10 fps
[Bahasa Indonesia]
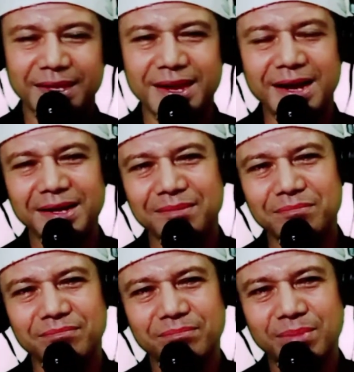
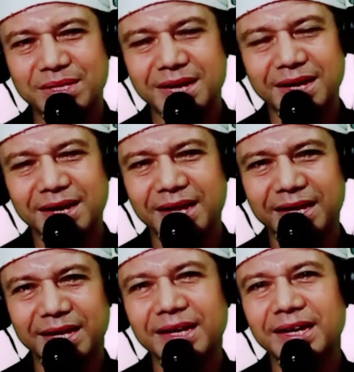Dan bacaan
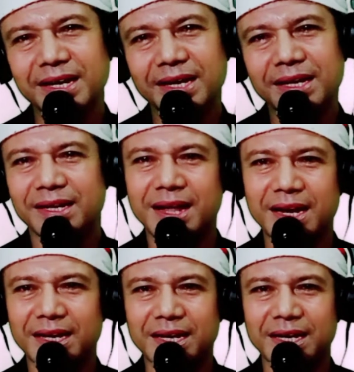hari ini
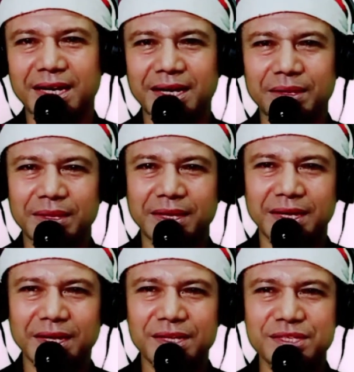dari
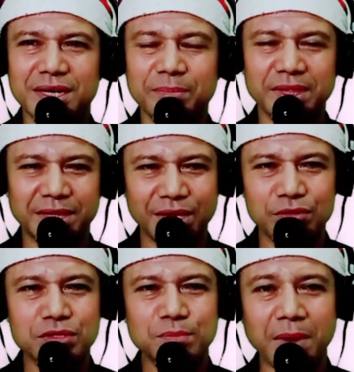Injil
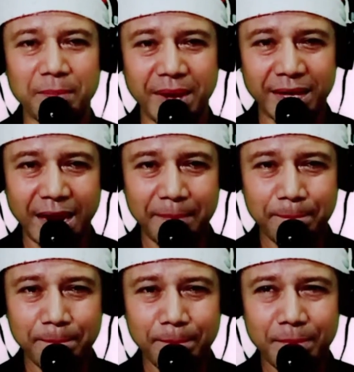Matius bab 6
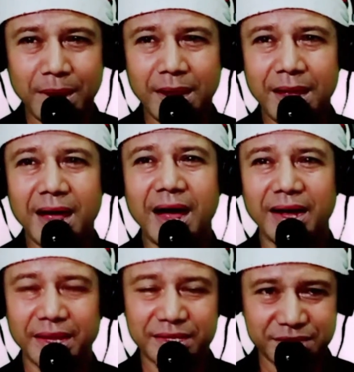
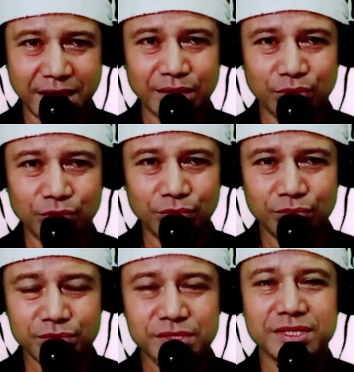ayat 1
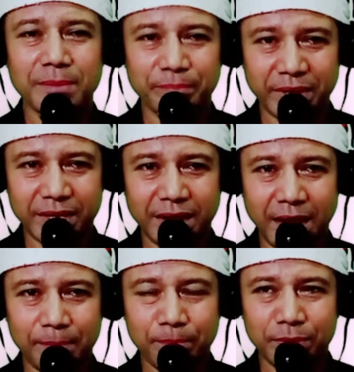sampai
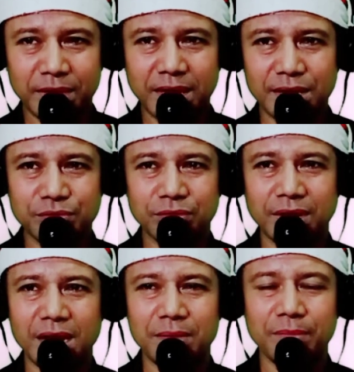6
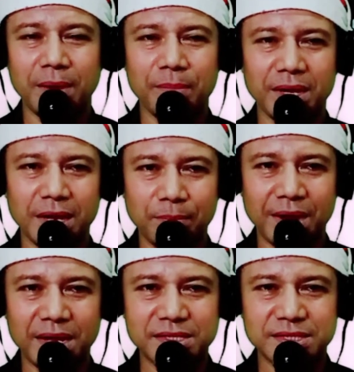dilanjutkan bab 16
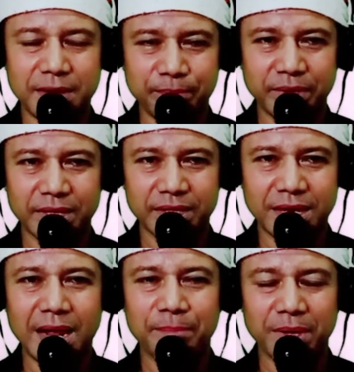sampai
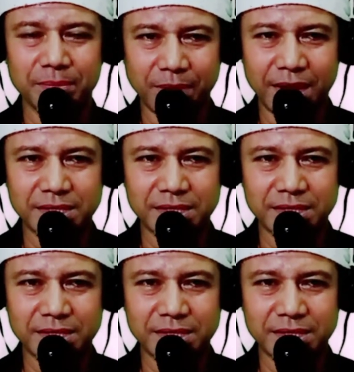18